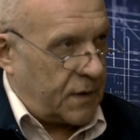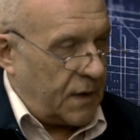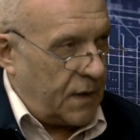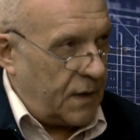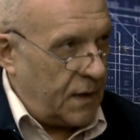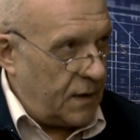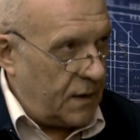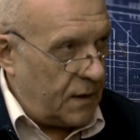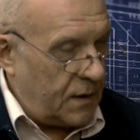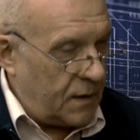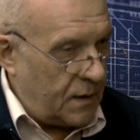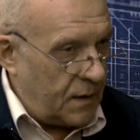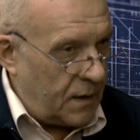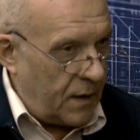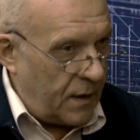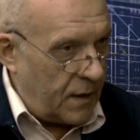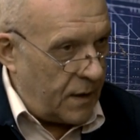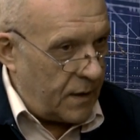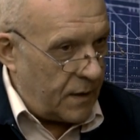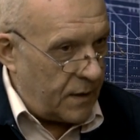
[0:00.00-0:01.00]
и
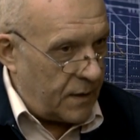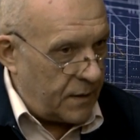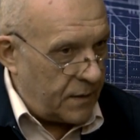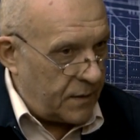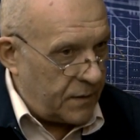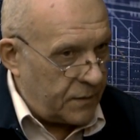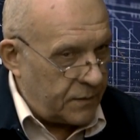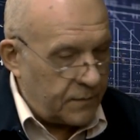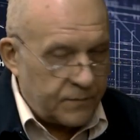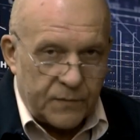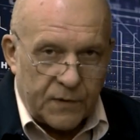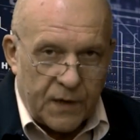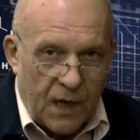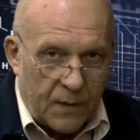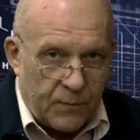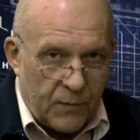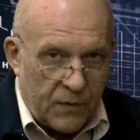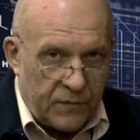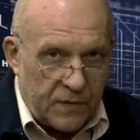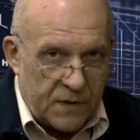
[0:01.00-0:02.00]
ну,
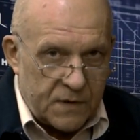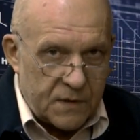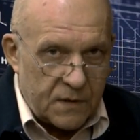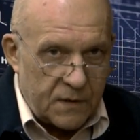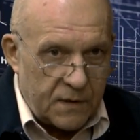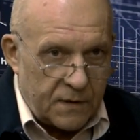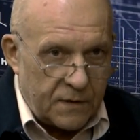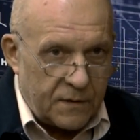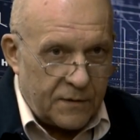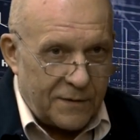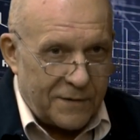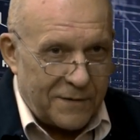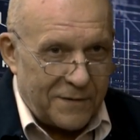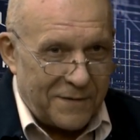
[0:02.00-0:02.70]
как мы видели,